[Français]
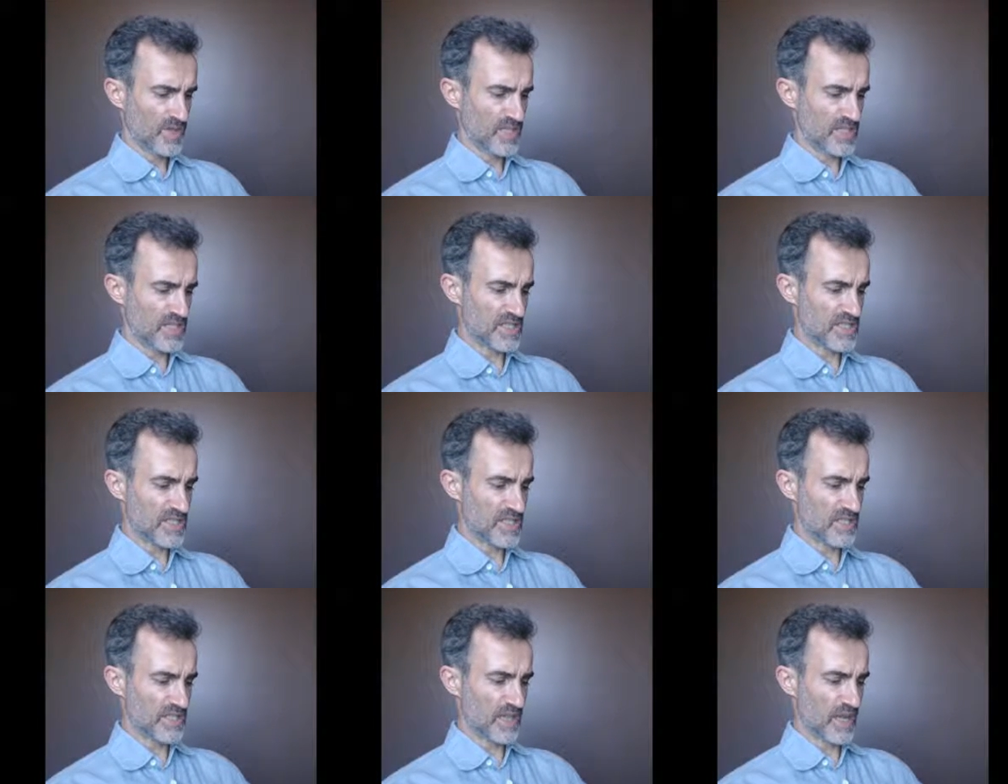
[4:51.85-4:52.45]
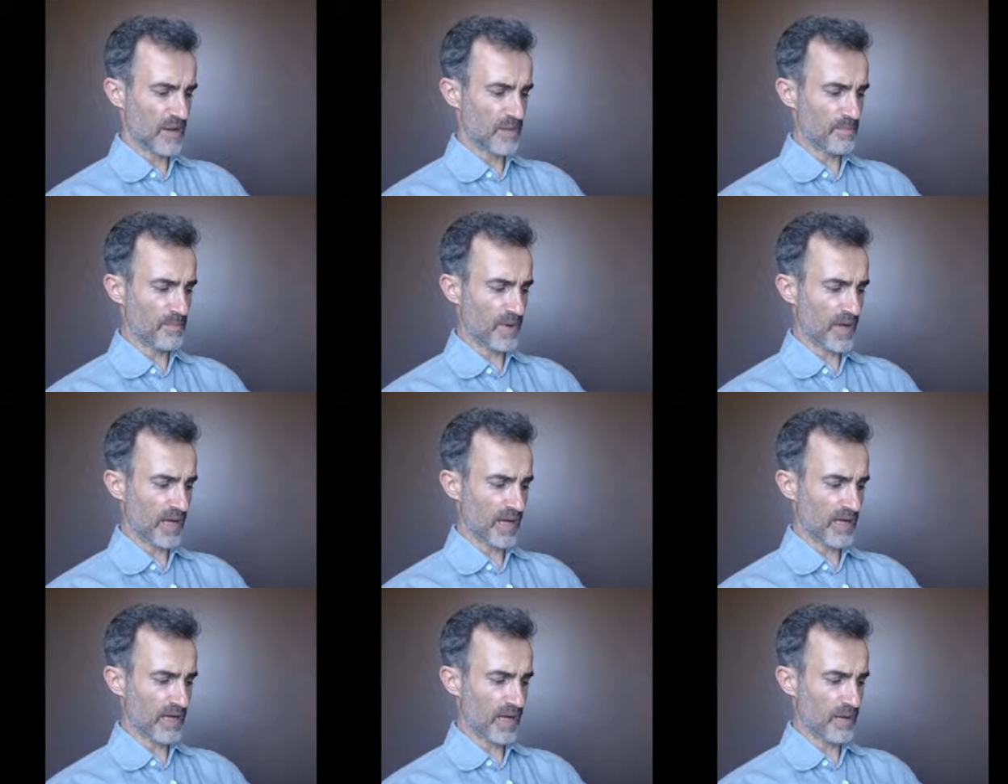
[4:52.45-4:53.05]
Ici
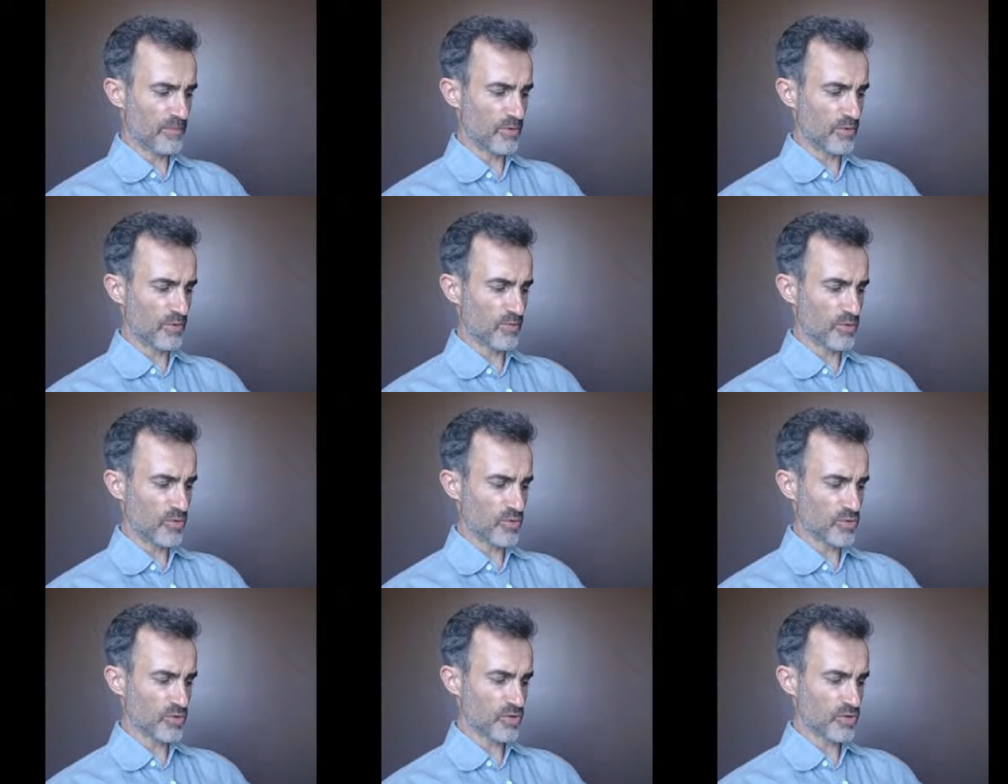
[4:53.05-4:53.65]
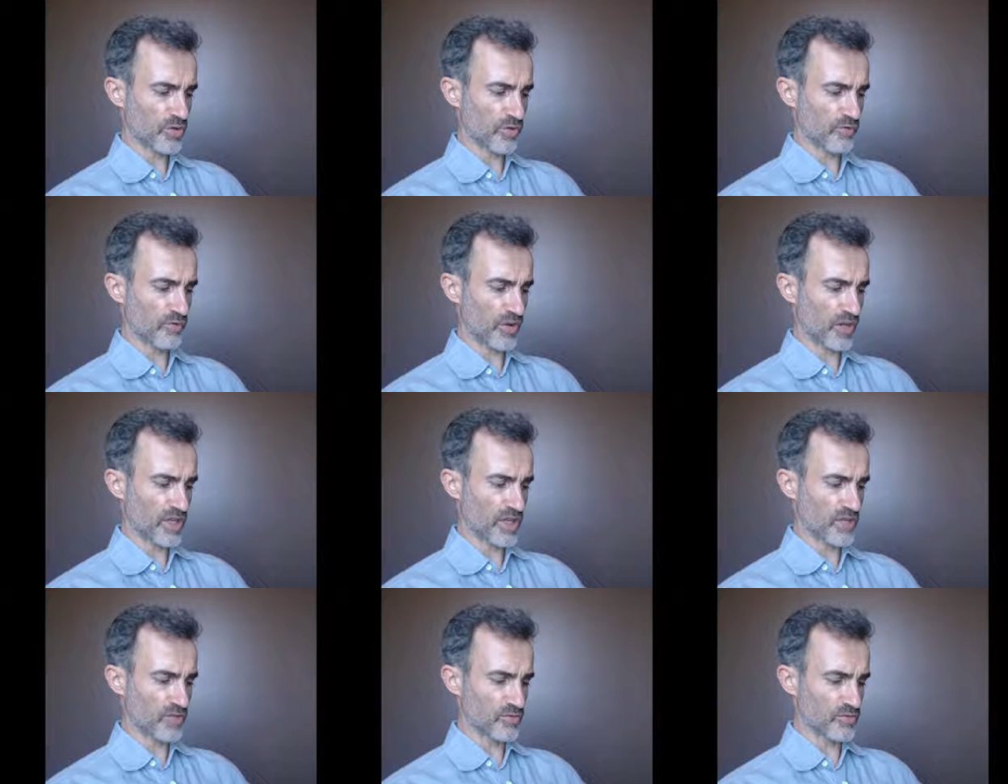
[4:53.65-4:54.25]
d'implacables monstres
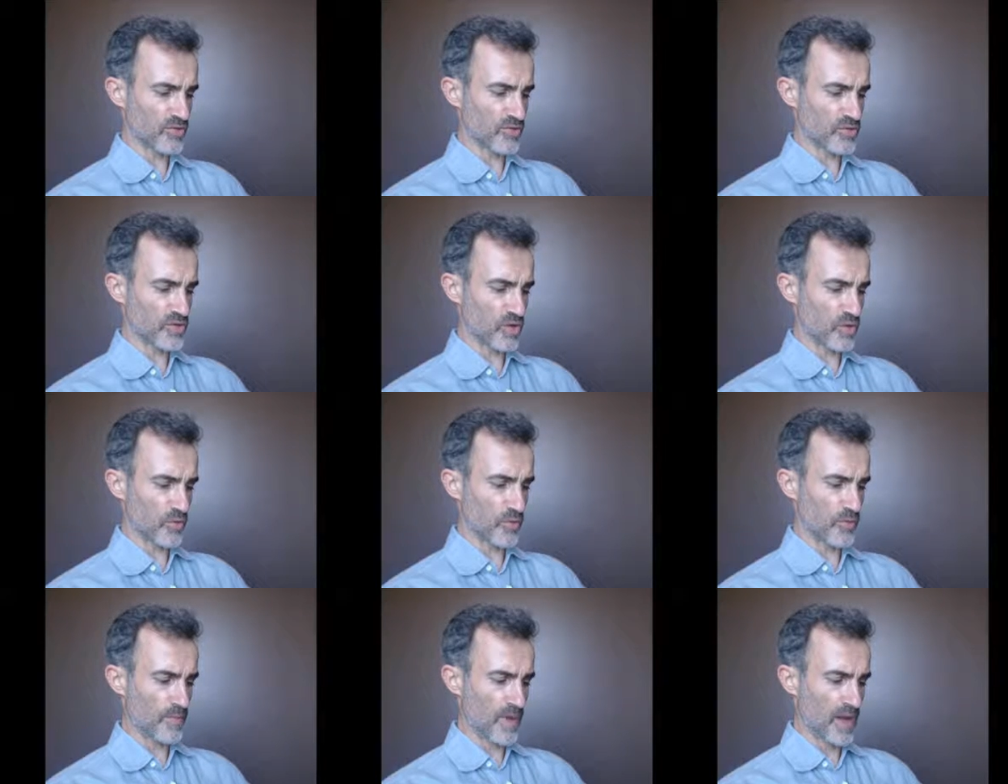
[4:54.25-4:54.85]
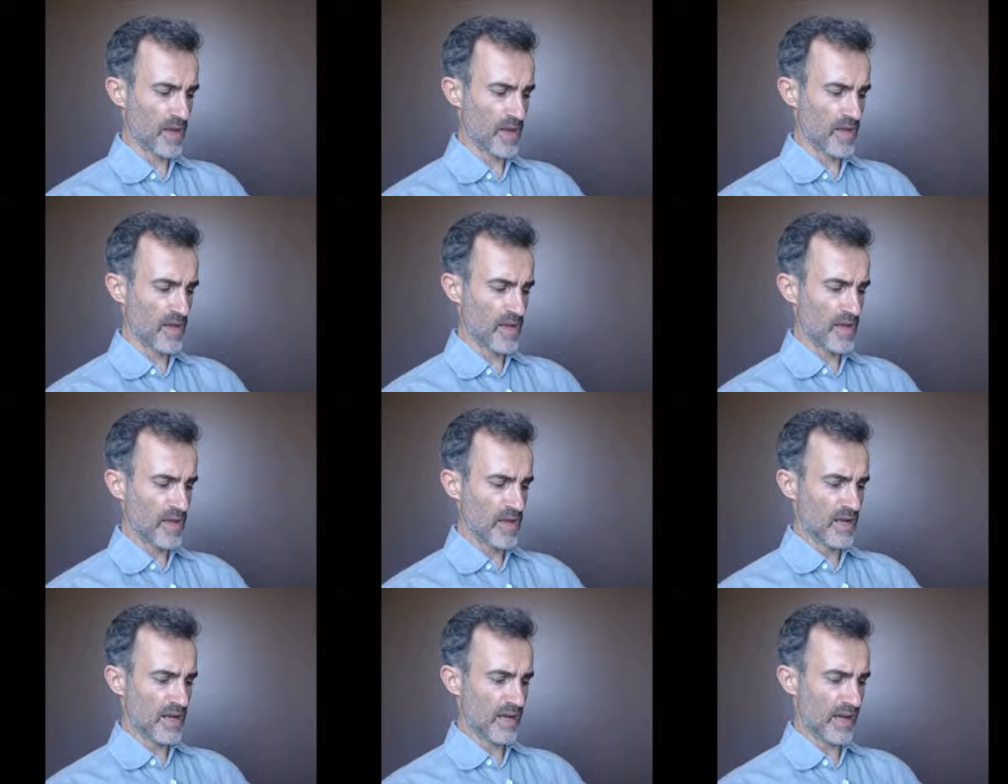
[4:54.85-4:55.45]
friands du sang humain,
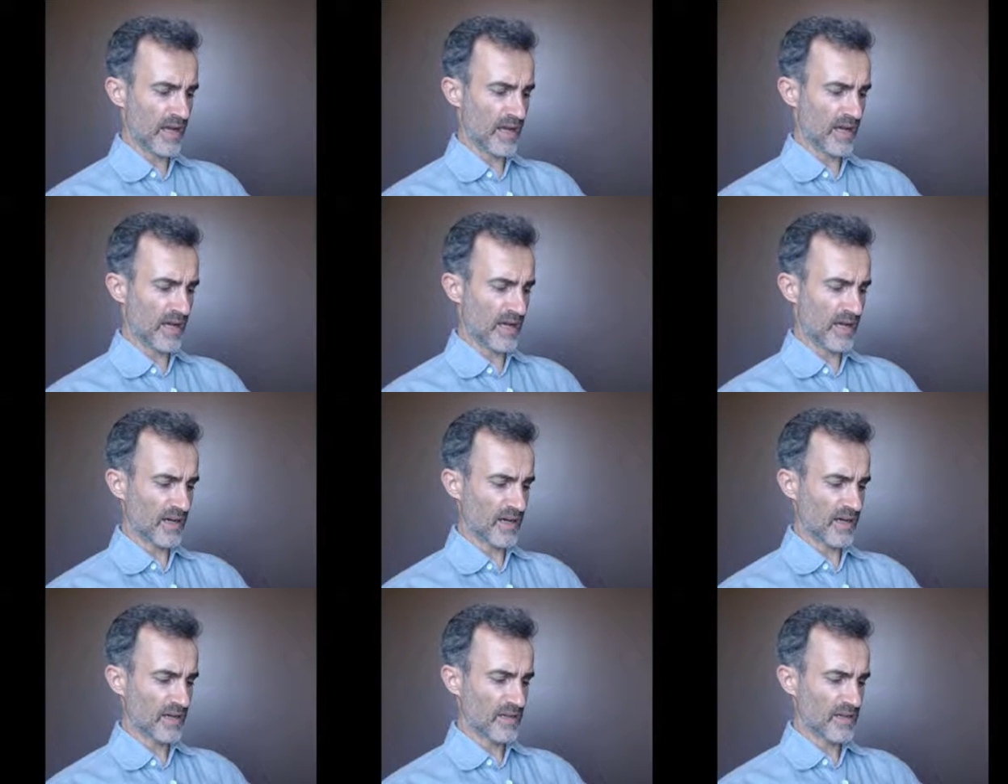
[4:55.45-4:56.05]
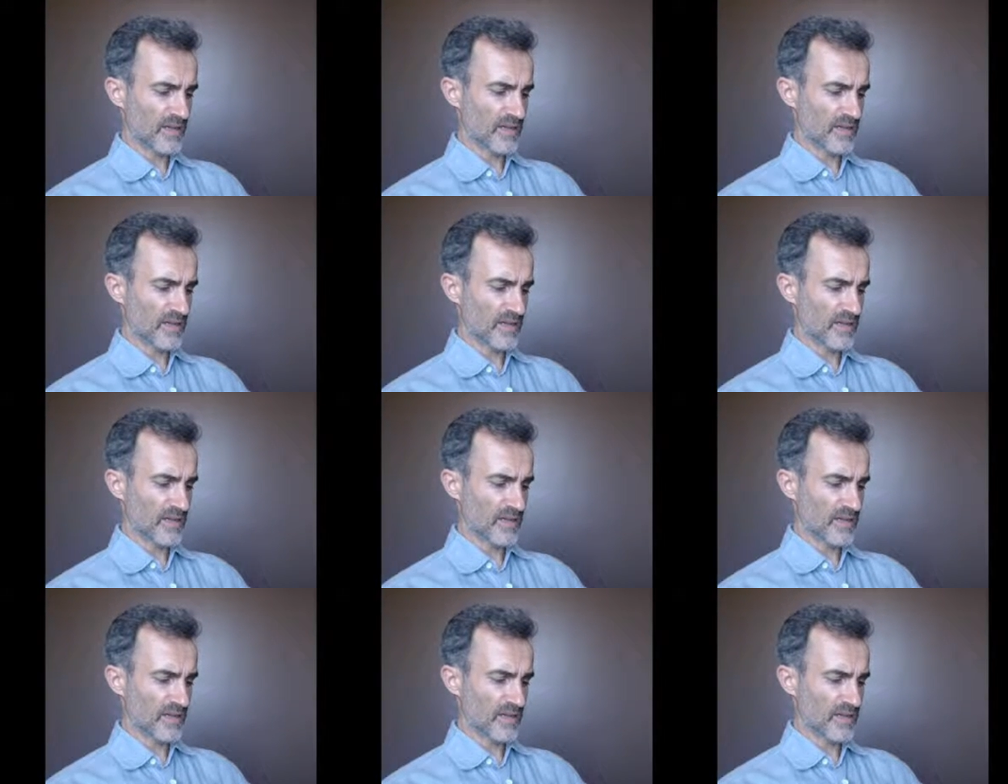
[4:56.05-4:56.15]
là